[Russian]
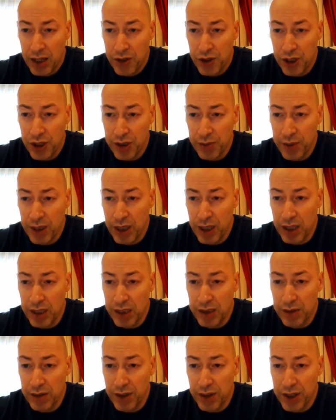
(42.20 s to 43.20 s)
Чи
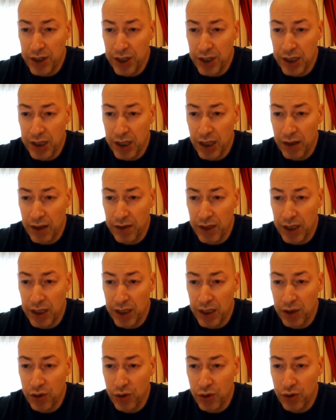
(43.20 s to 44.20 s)
изменилось ваше
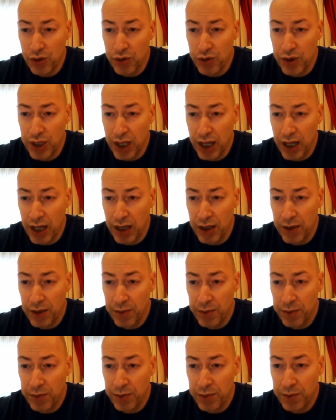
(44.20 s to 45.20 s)
ставление до Дудя
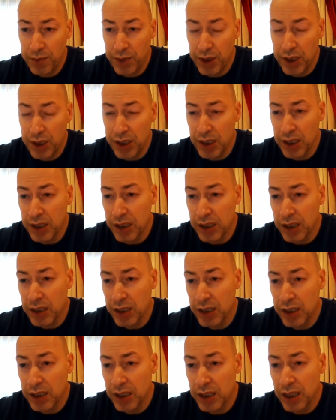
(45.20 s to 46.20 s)
после
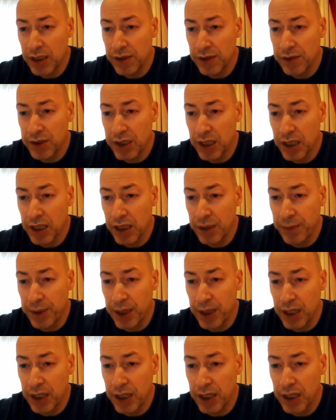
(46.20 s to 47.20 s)
слів
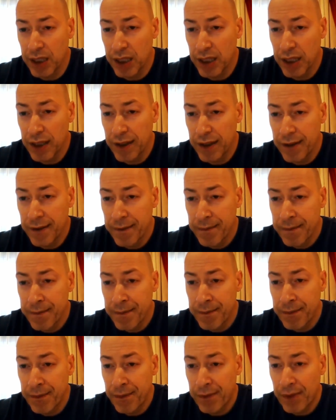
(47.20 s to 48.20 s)
Скрипина?
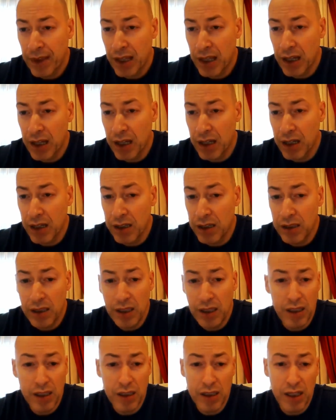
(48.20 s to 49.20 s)
А,
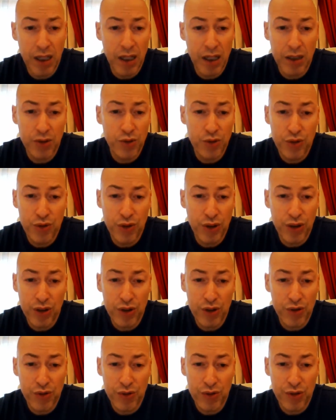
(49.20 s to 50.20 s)
нет, я к Дудю
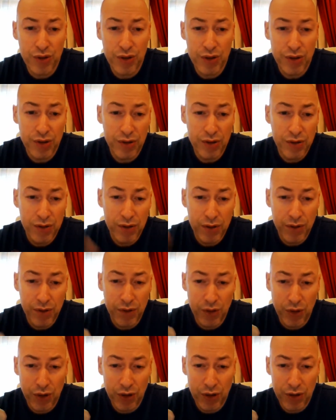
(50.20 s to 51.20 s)
отношусь
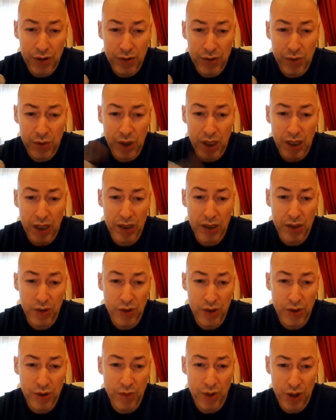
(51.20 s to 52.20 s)
во. Мне кажется,
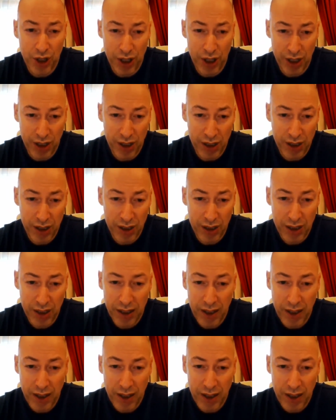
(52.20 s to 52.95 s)
он замечательный.